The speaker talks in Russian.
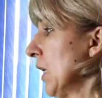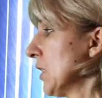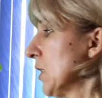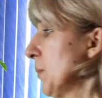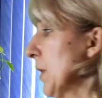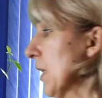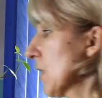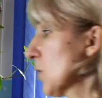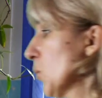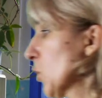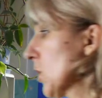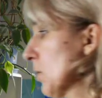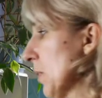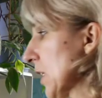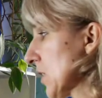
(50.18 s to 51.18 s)
Теперь
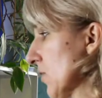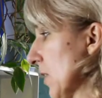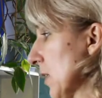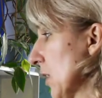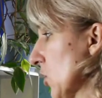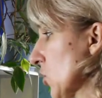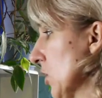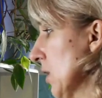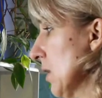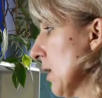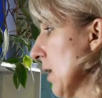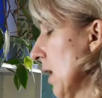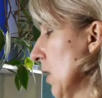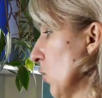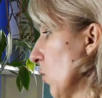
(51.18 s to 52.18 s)
рассмотрим массовое отношение
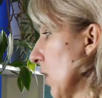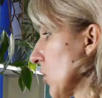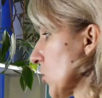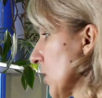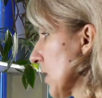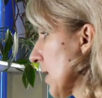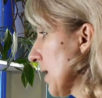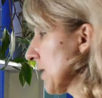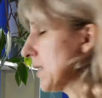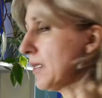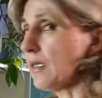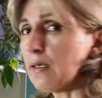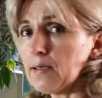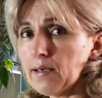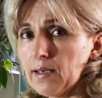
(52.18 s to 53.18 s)
калий-УАЖ,
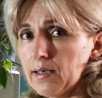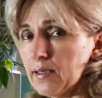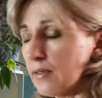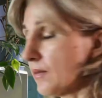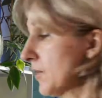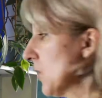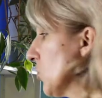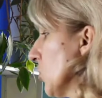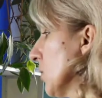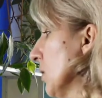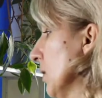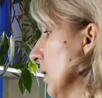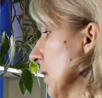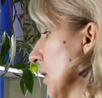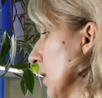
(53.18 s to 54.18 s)
гидроксида калия. Значит,
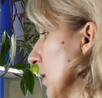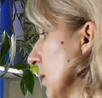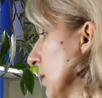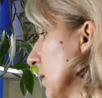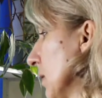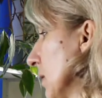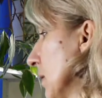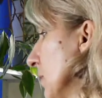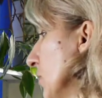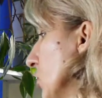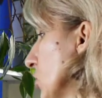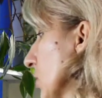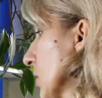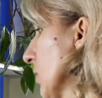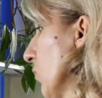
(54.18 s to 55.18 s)
это
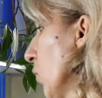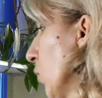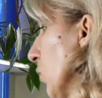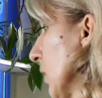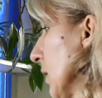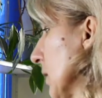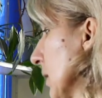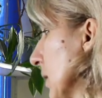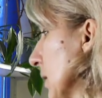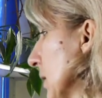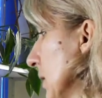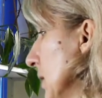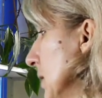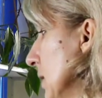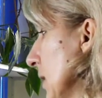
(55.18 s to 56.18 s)
вещество у нас, это
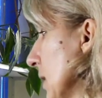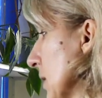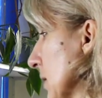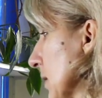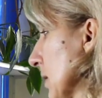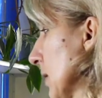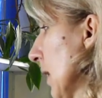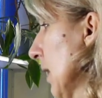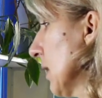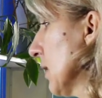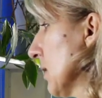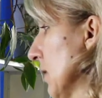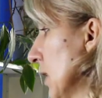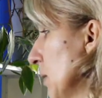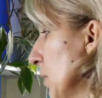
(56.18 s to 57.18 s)
соединение
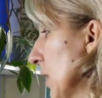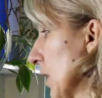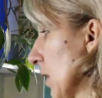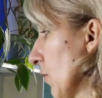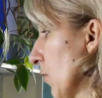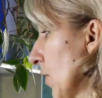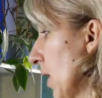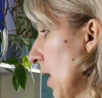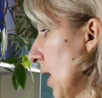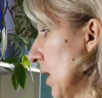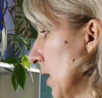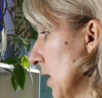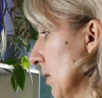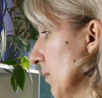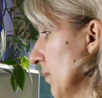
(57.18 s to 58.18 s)
состоит из элементов
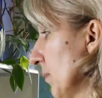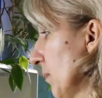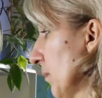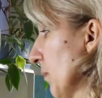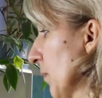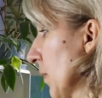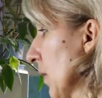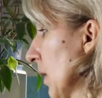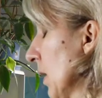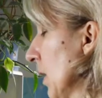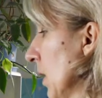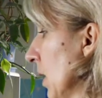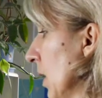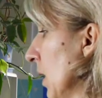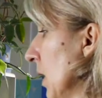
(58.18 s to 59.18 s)
калия,
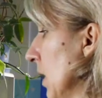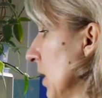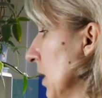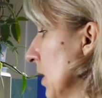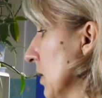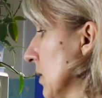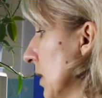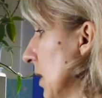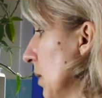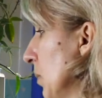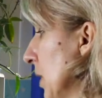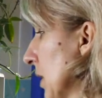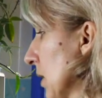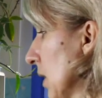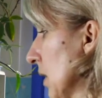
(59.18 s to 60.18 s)
из
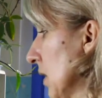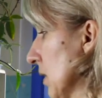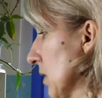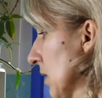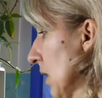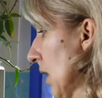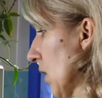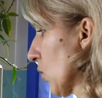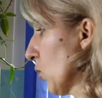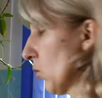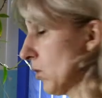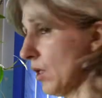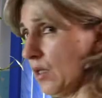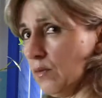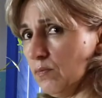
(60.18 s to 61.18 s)
элемента
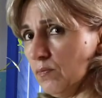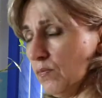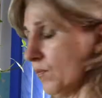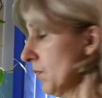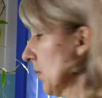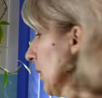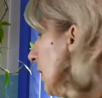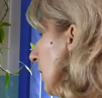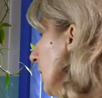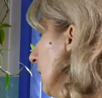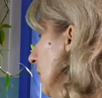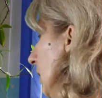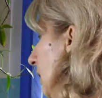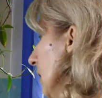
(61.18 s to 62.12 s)
кислорода и